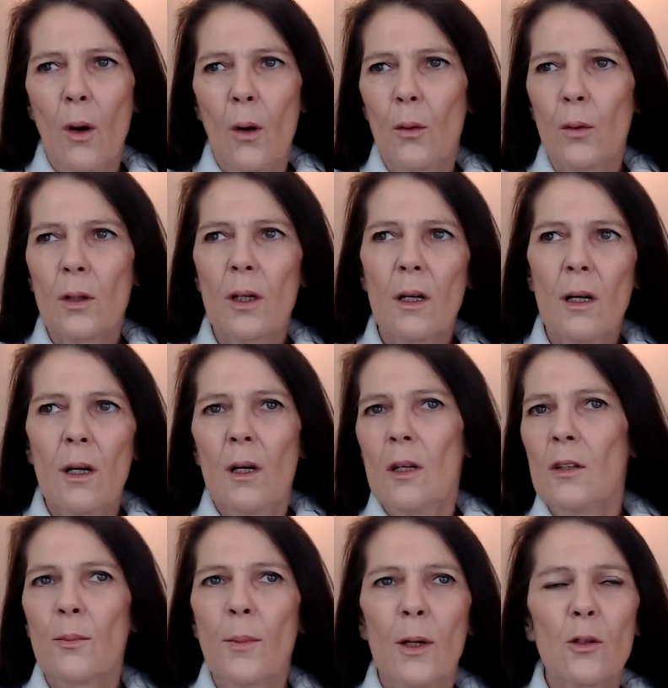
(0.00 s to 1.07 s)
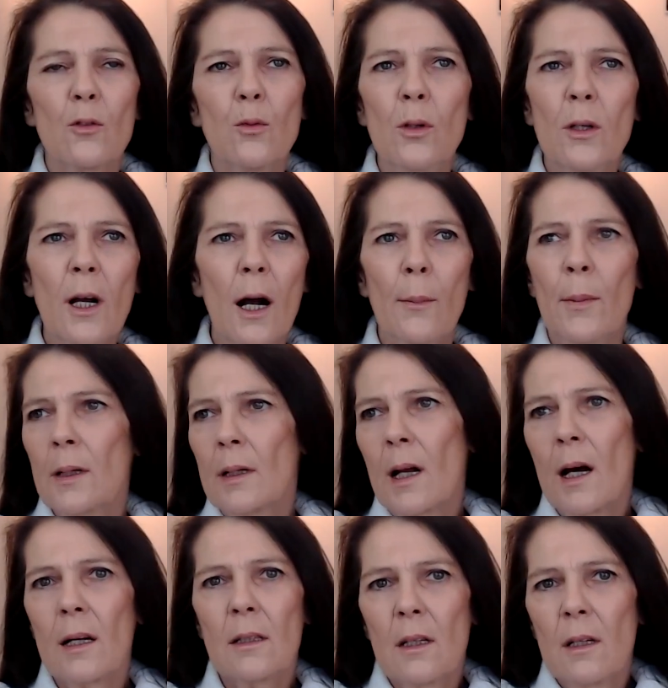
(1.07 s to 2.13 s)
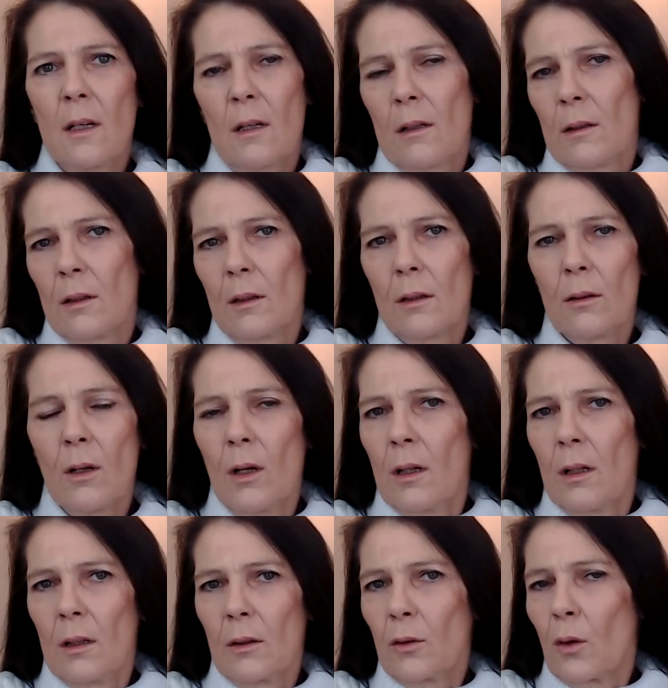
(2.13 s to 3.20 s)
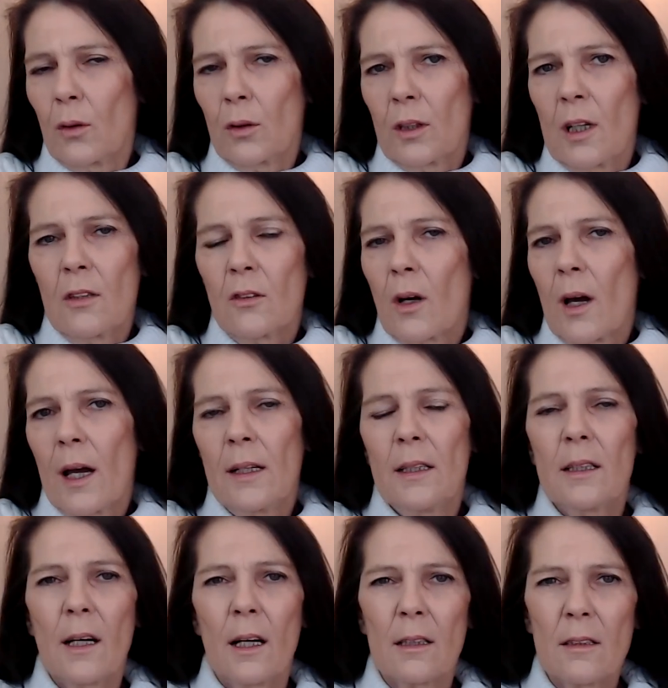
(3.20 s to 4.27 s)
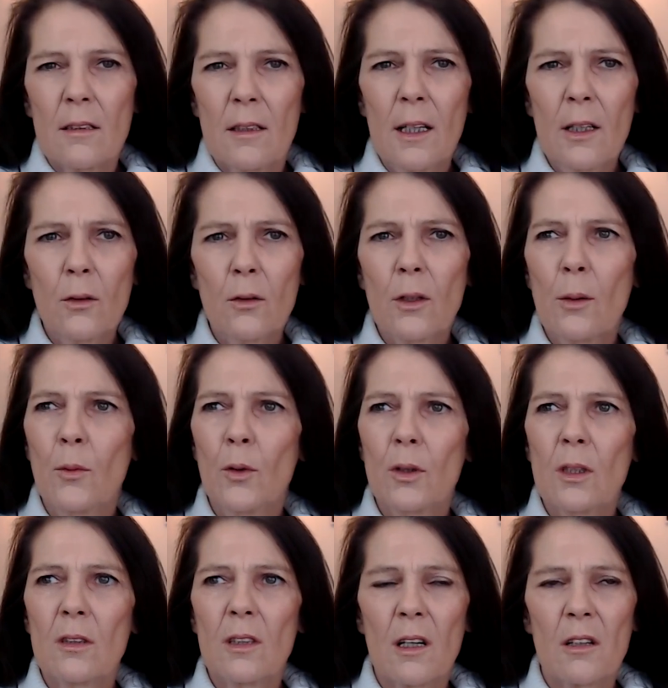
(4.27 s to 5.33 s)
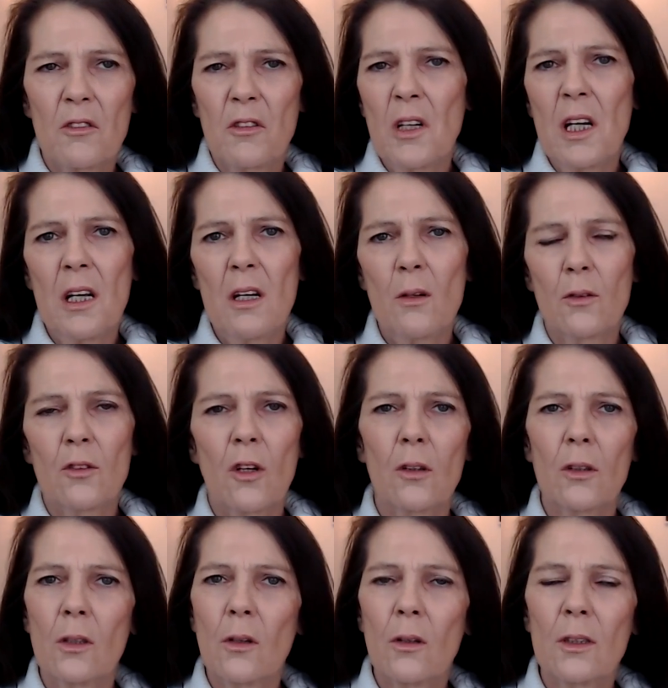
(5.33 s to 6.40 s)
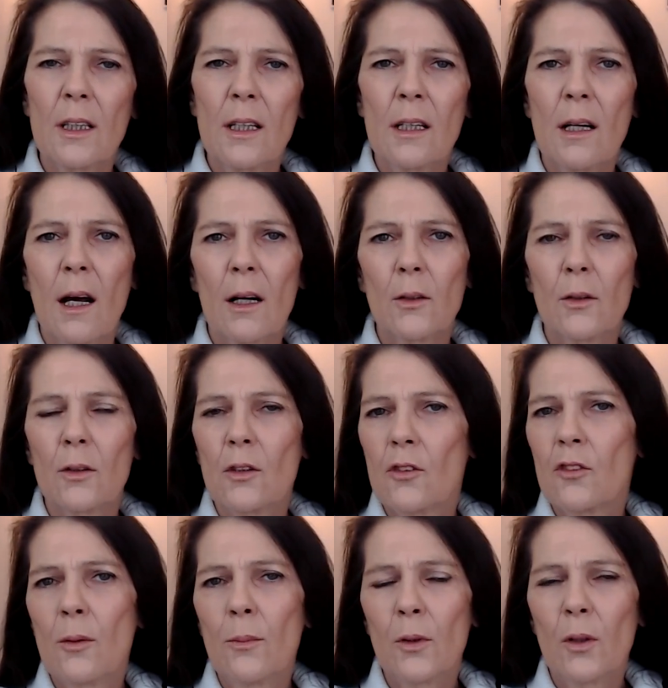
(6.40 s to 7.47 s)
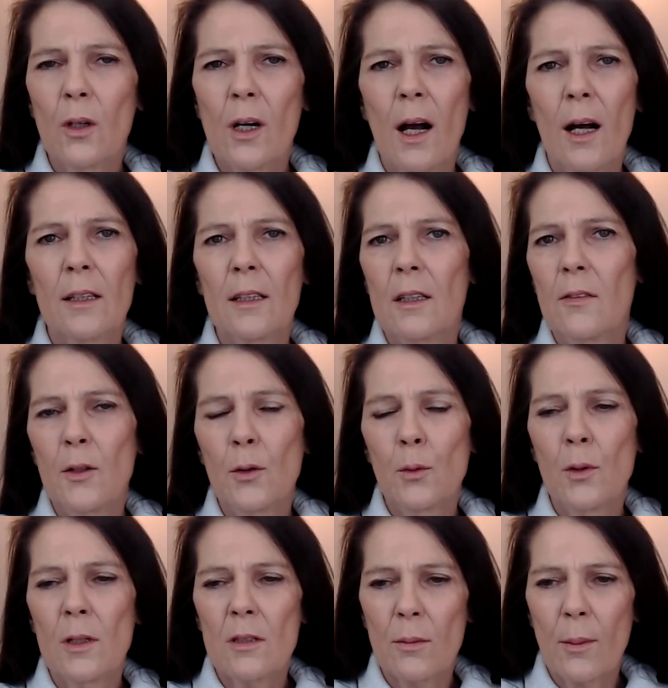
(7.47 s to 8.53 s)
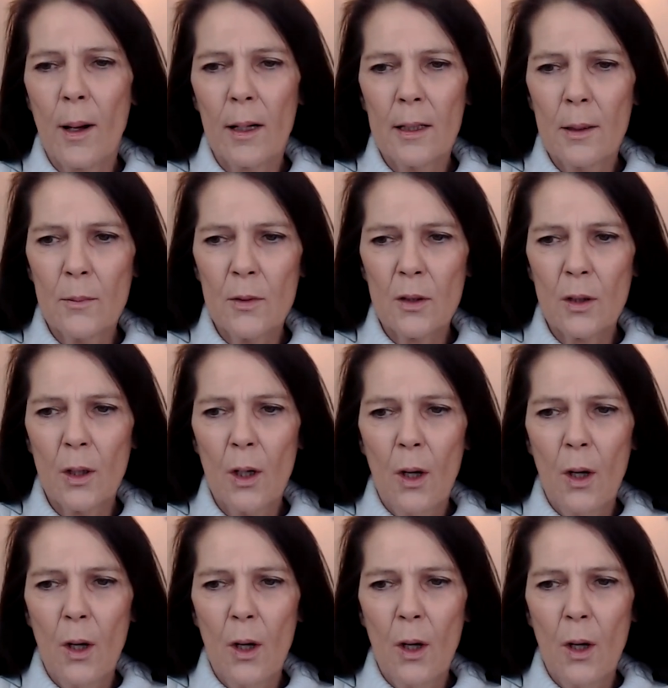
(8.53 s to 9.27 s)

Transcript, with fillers: Oder ist mein Schulkamerad äh, doch, der ist doch eigentlich ganz nett. Und der Mutter sagt, nee, und schau dir doch den an und das stimmt doch gar nicht, wie du das wahrnimmst.